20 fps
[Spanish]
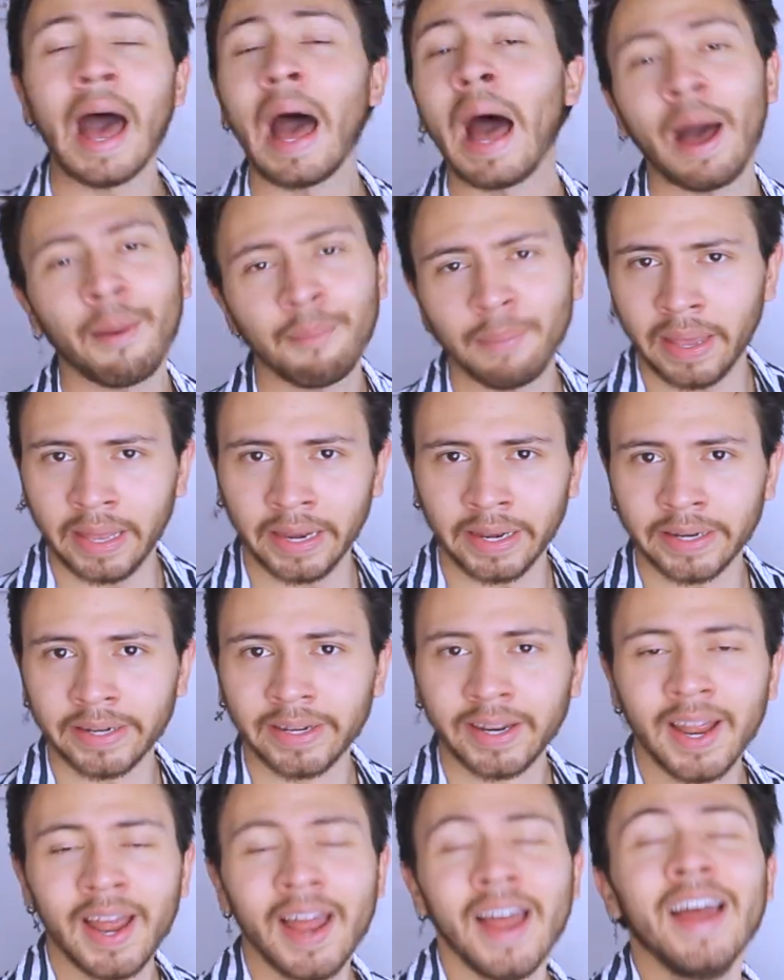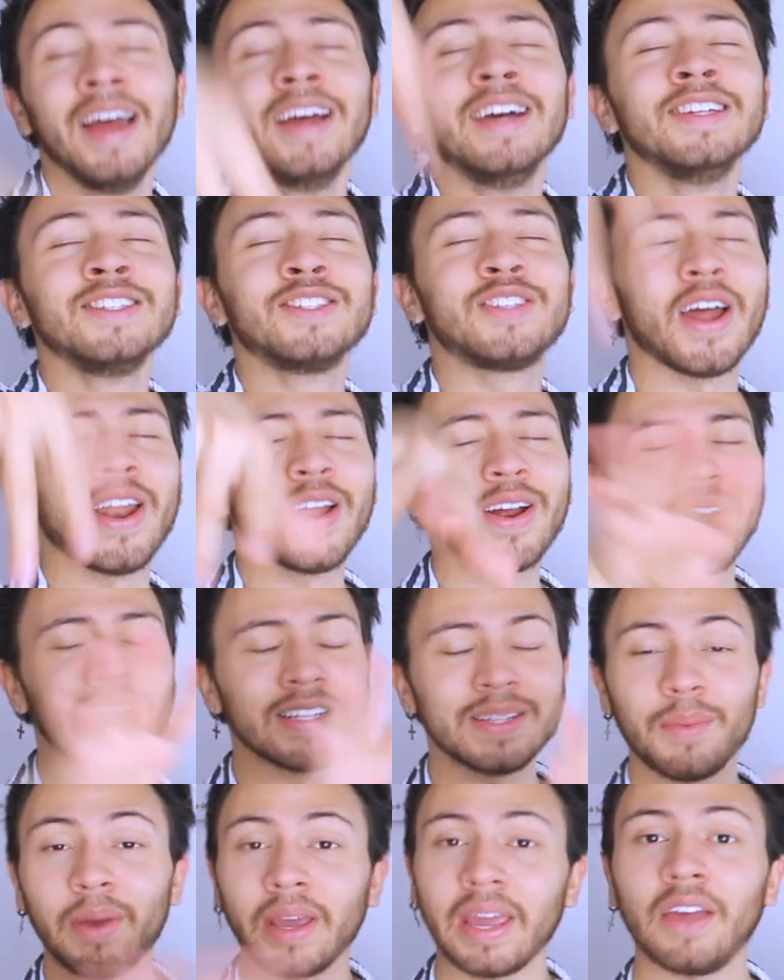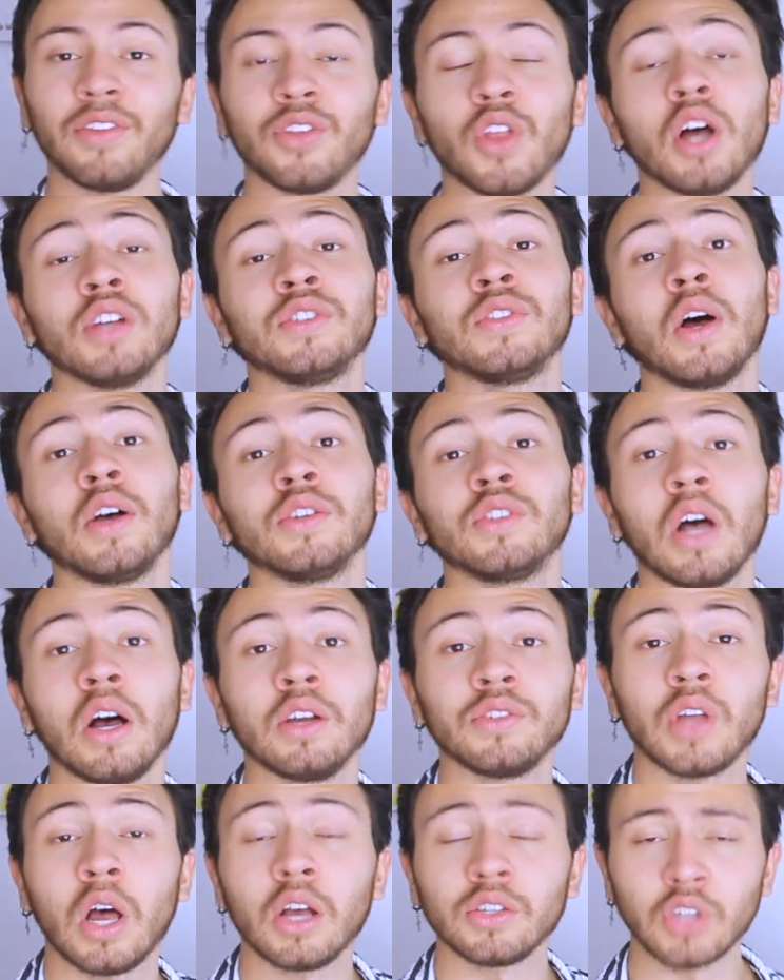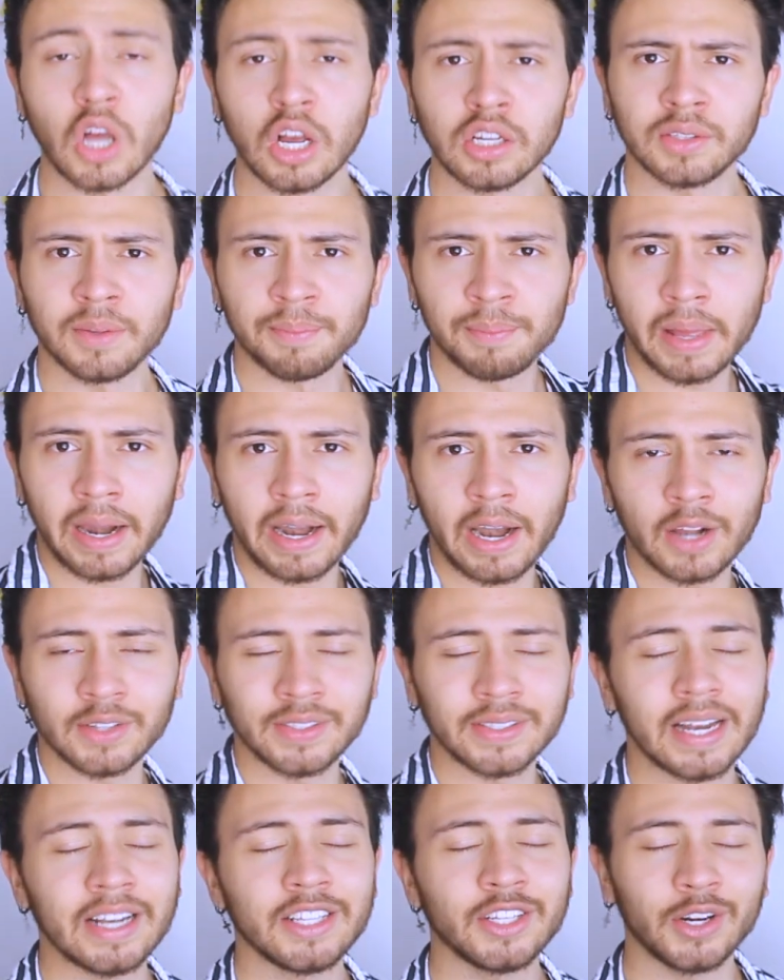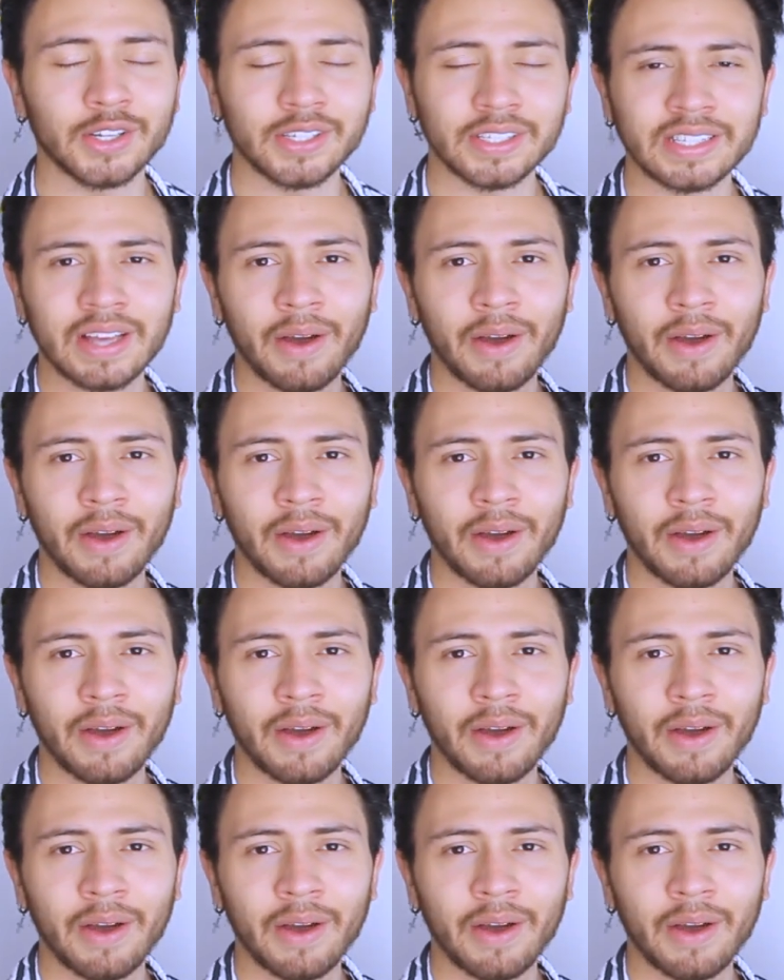Amén. Soy que me todos, todos, todos, todos, todos en mis redes sociales, chicos.